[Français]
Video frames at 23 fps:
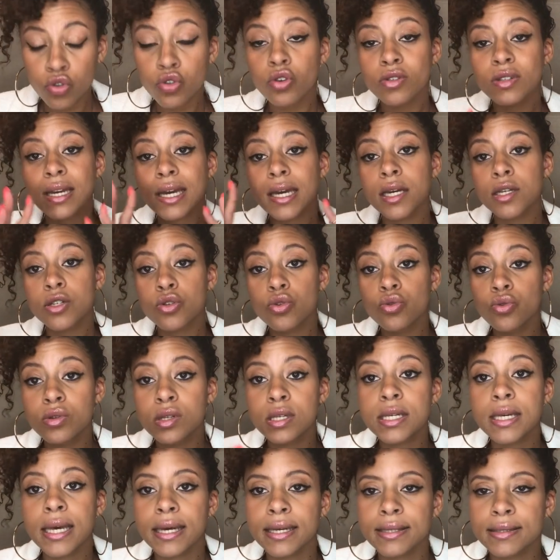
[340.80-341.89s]
autre excuse qui
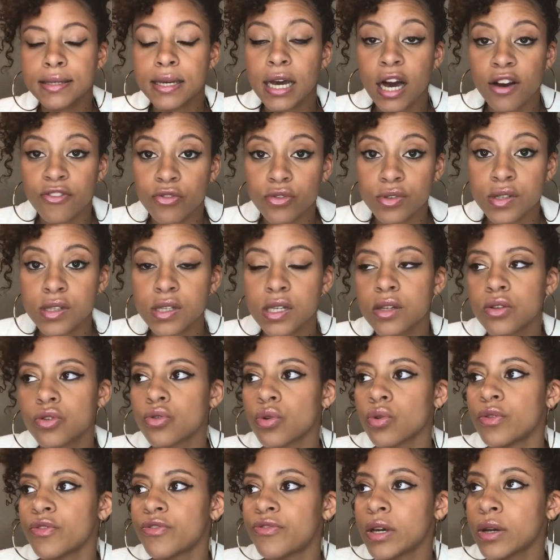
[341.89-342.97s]
a été avancée sur
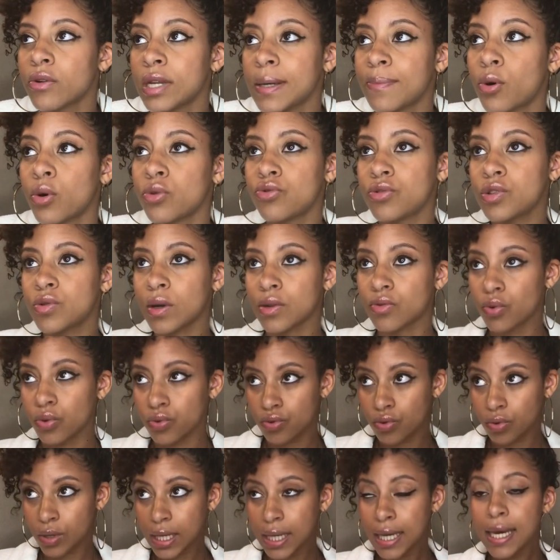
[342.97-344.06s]
le fait que les produits soient trop
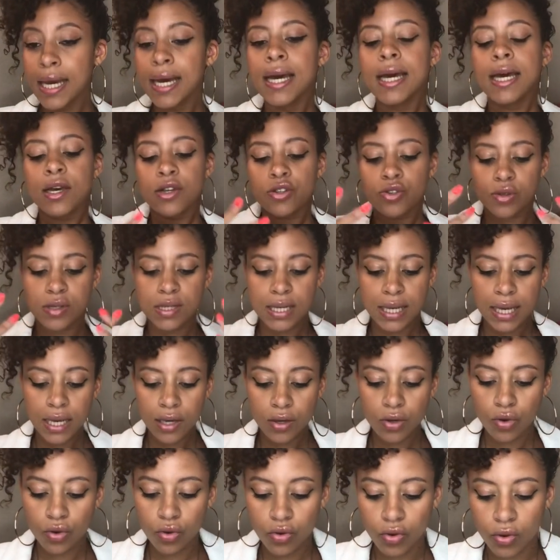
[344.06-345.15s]
sucrés, ce serait
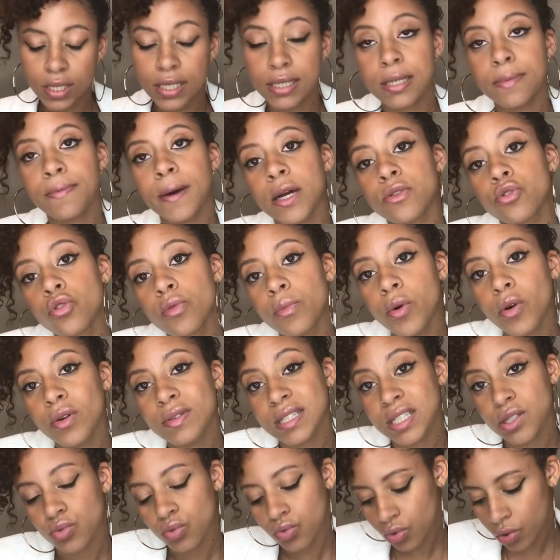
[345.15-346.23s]
que dans les départements dits
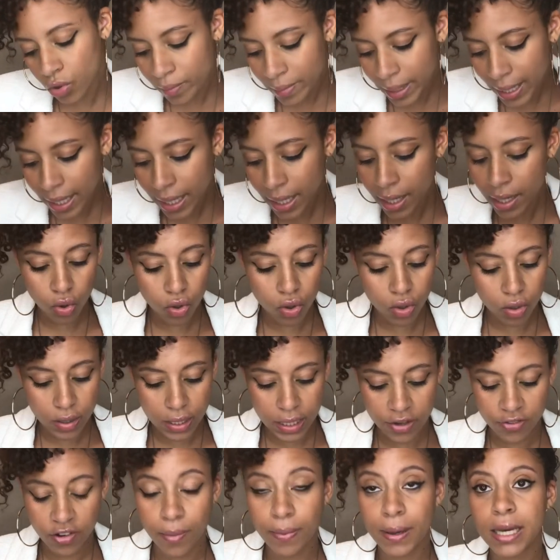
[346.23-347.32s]
d'outre-mer, les
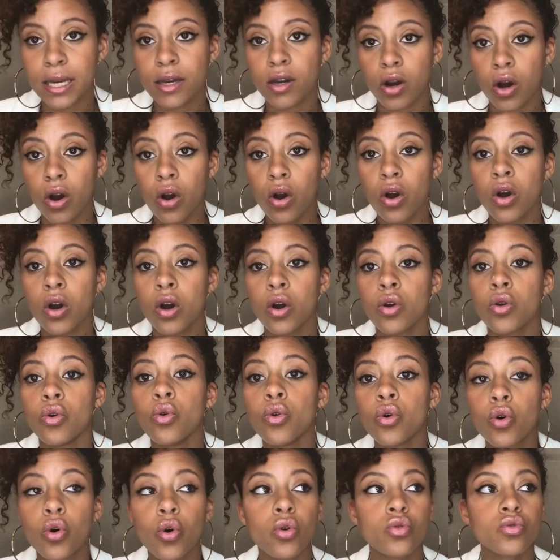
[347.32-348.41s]
fabricants
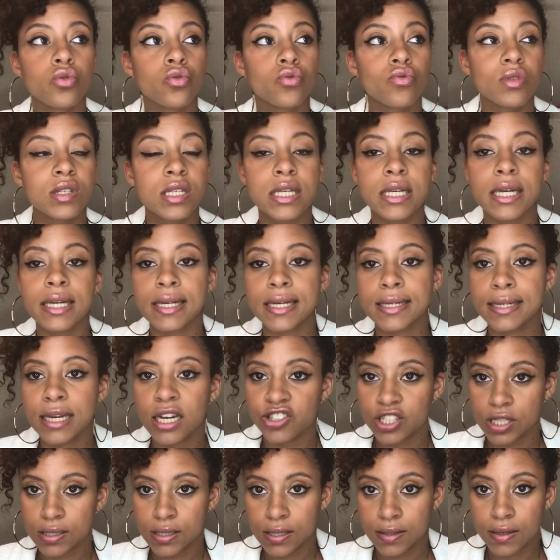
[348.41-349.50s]
locaux de tout ce qui est laitage,
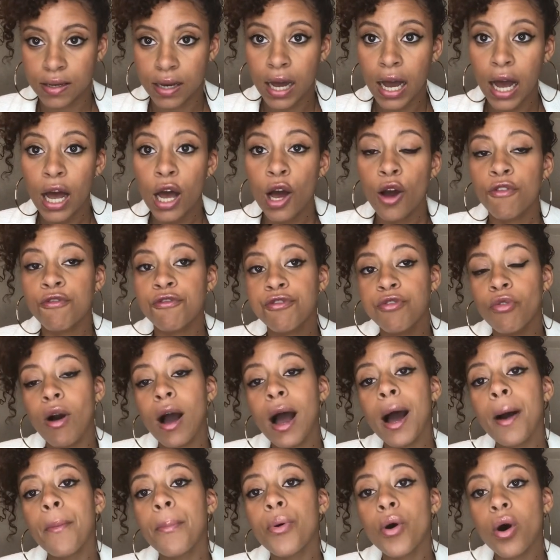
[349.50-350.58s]
etc., font
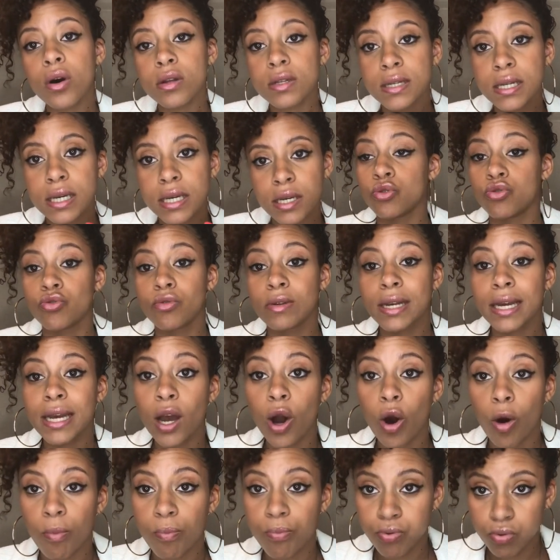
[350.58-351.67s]
importer du lait en
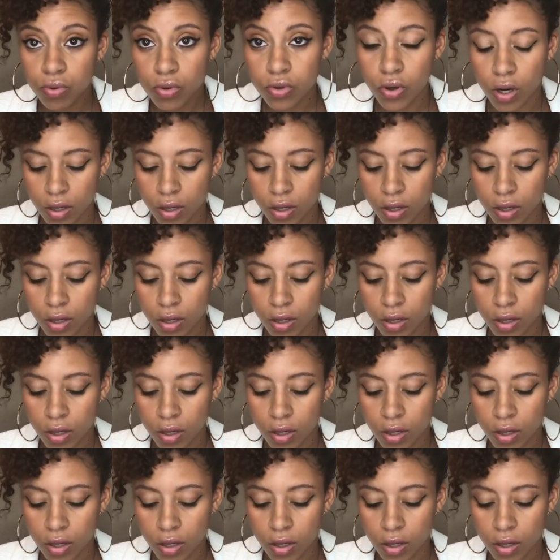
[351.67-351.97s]
poudre